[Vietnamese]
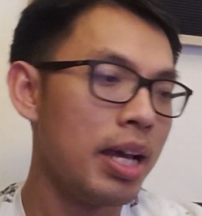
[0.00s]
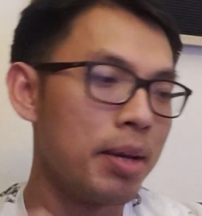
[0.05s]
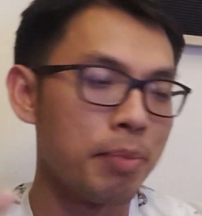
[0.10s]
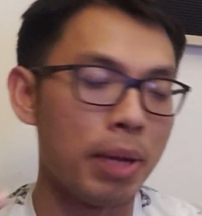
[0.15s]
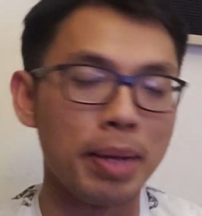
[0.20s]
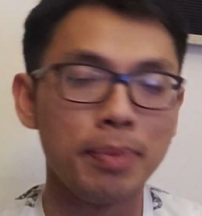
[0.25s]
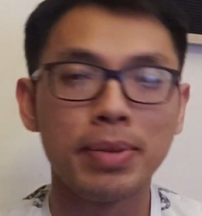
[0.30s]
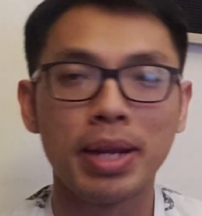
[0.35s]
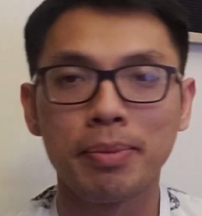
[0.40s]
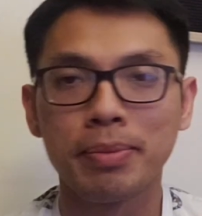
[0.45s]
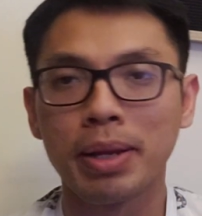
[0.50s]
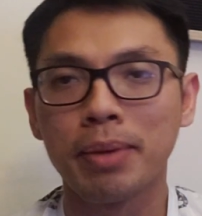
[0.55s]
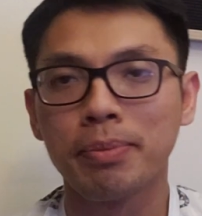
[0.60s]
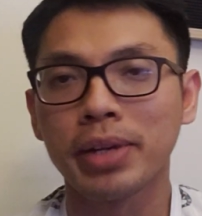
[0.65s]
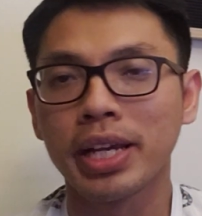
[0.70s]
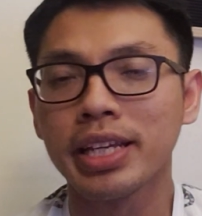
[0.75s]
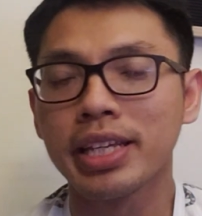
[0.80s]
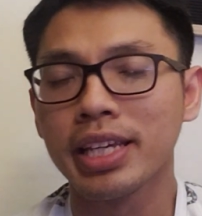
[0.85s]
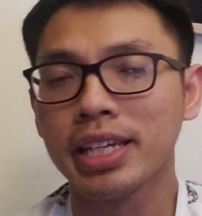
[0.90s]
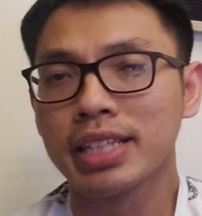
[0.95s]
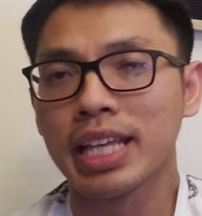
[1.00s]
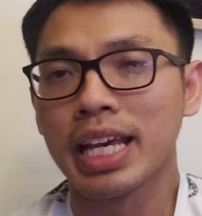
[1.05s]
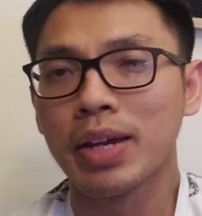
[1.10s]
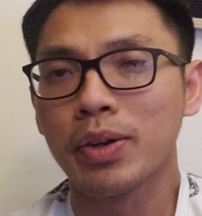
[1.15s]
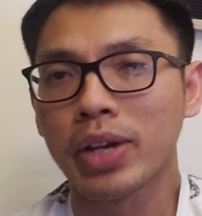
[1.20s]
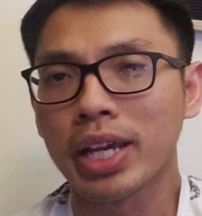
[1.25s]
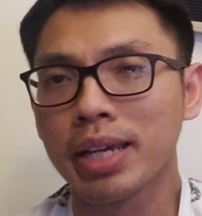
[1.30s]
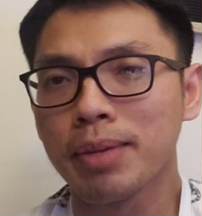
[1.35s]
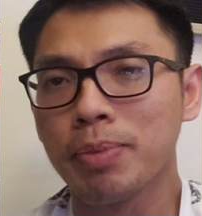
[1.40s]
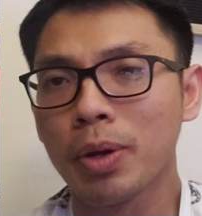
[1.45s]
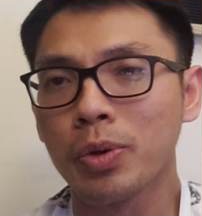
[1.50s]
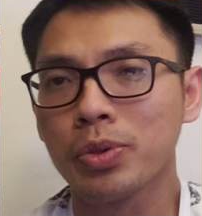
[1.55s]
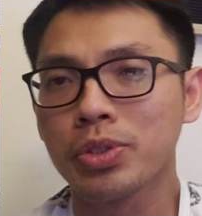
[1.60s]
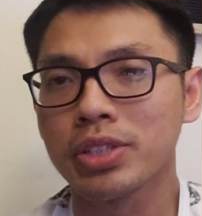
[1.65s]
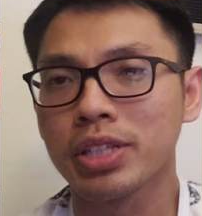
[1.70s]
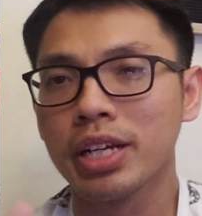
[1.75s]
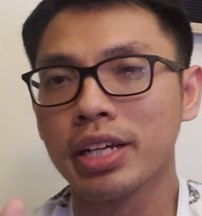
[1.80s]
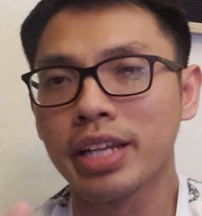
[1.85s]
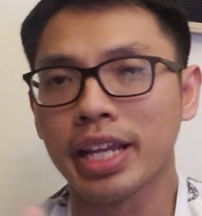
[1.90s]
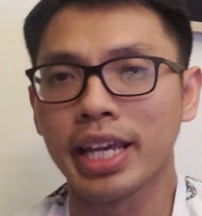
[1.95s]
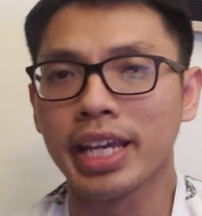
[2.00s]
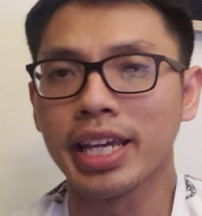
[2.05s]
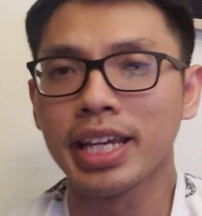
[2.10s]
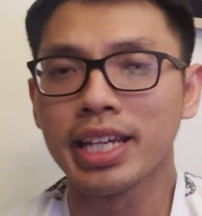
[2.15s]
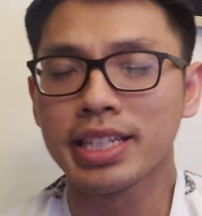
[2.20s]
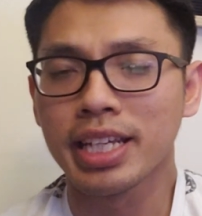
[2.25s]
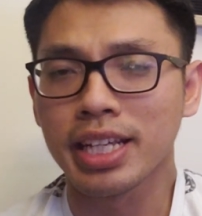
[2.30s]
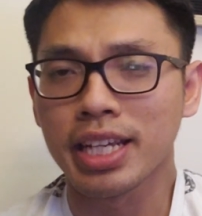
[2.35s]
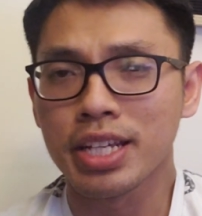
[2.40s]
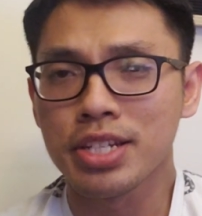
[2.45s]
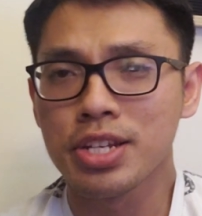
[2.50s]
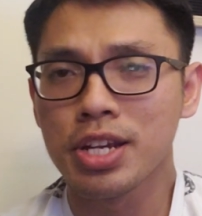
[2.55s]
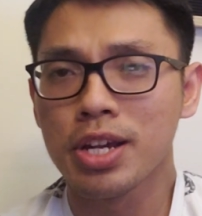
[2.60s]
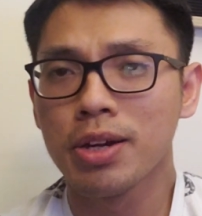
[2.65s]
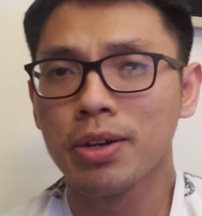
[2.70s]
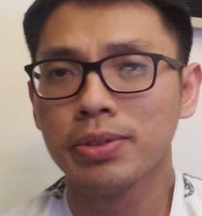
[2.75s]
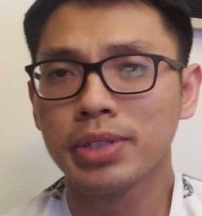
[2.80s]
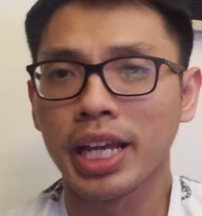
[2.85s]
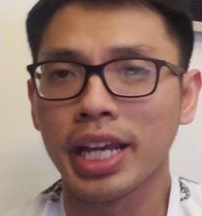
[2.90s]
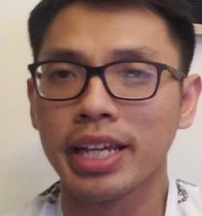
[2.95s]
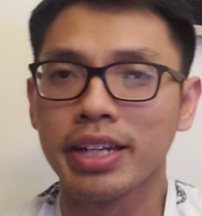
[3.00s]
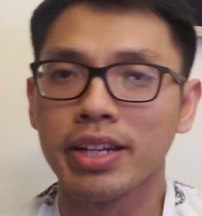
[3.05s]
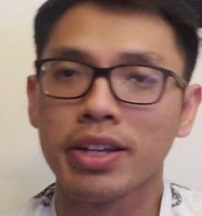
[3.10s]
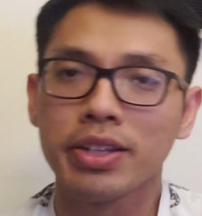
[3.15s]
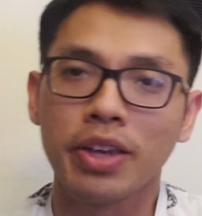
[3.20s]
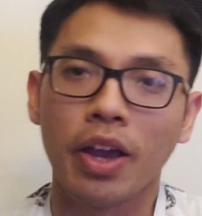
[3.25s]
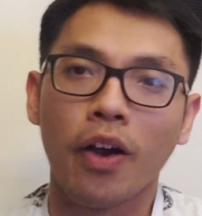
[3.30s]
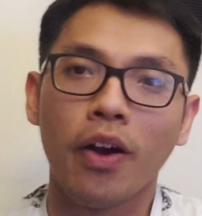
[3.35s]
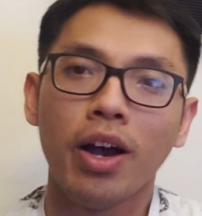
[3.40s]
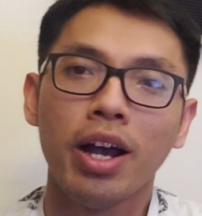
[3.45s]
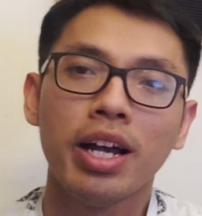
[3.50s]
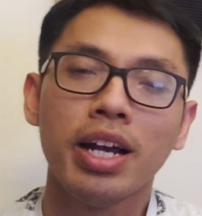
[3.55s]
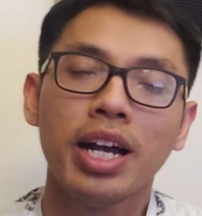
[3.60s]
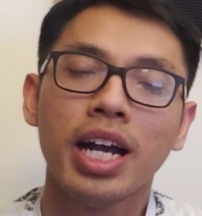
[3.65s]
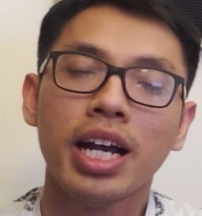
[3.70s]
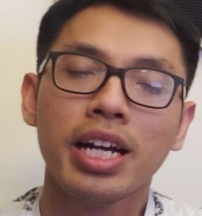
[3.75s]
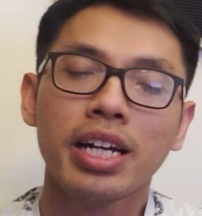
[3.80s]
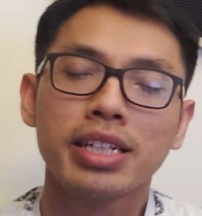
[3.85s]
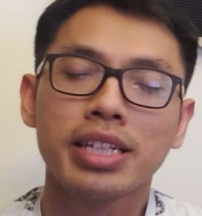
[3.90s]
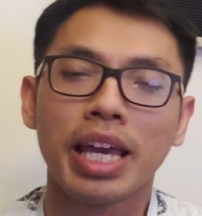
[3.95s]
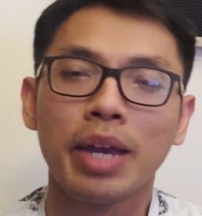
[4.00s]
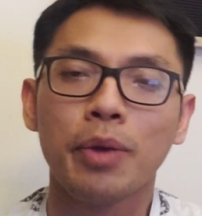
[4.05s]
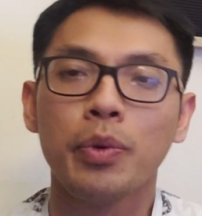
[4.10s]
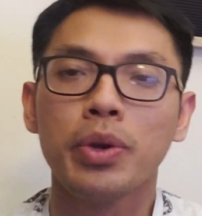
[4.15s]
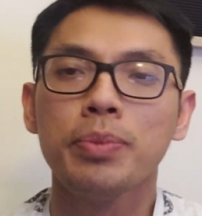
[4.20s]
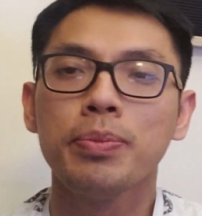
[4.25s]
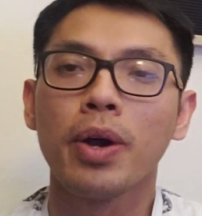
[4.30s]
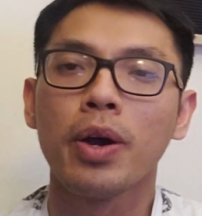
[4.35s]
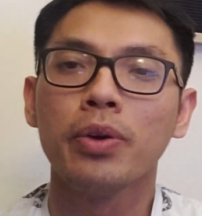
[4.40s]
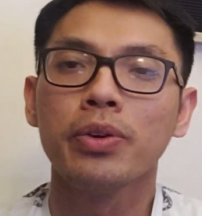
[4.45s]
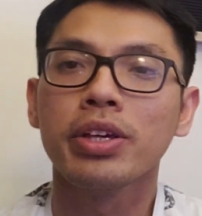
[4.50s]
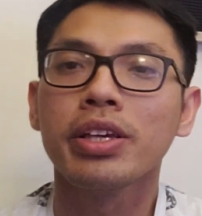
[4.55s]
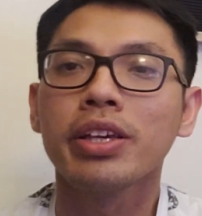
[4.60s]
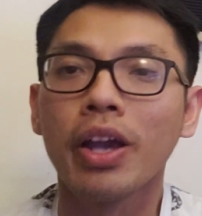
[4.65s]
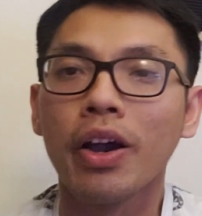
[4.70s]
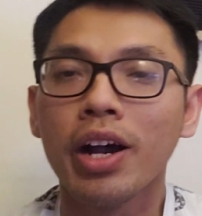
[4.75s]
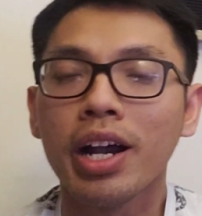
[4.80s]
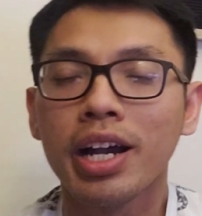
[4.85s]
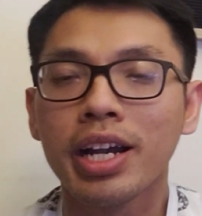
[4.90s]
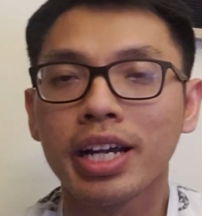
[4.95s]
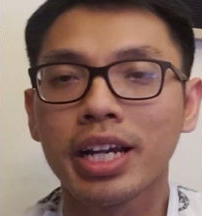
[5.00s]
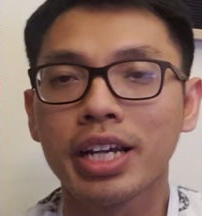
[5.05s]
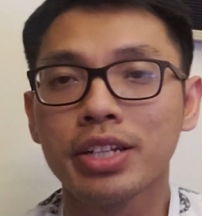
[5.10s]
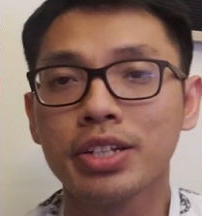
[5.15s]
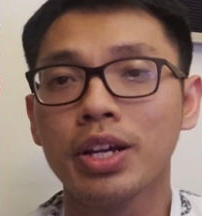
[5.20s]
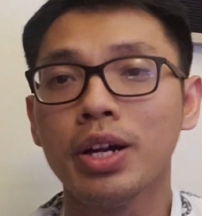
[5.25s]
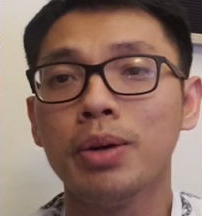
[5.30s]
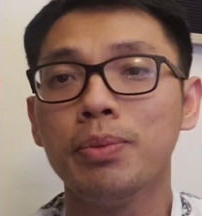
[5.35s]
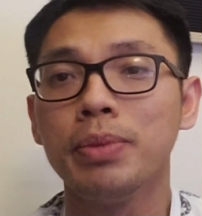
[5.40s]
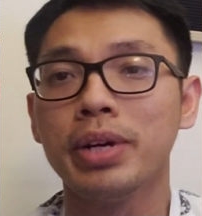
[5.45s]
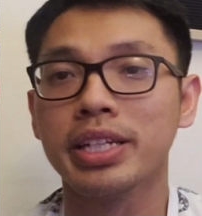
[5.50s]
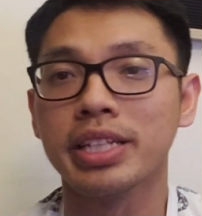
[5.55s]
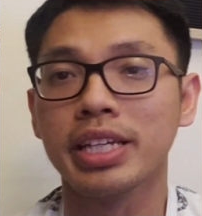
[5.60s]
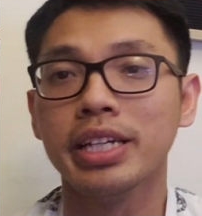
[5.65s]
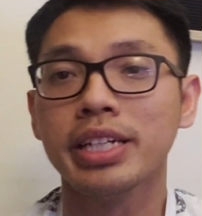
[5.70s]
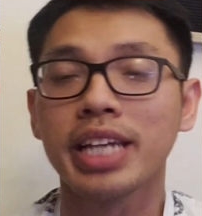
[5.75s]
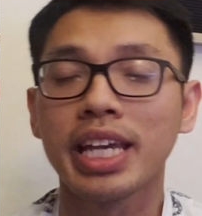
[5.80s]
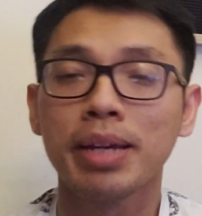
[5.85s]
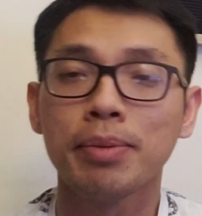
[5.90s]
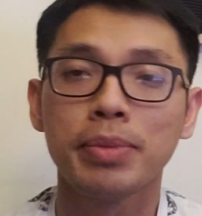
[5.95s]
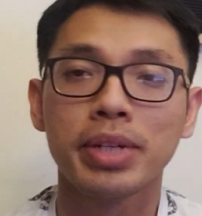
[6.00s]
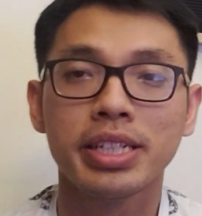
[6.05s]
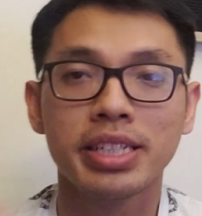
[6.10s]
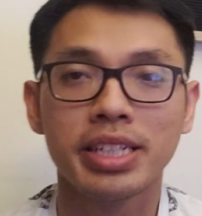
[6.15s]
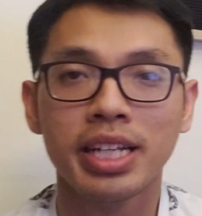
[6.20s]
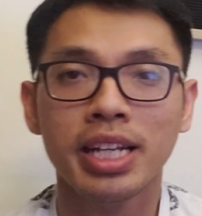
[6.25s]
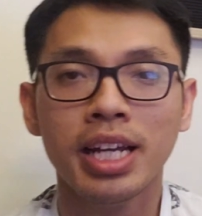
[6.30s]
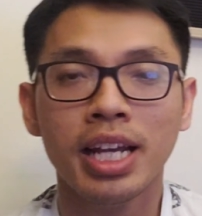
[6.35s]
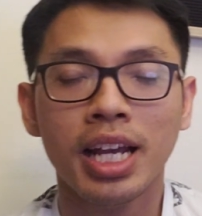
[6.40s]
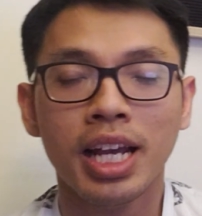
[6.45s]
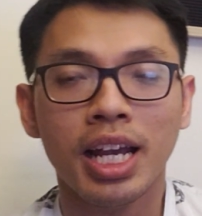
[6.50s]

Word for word: 75 năm kể như theo cái poster này á, thì cái show này nó nhỏ hơn về quy mô nó nhỏ hơn cái show mà dự kiến bên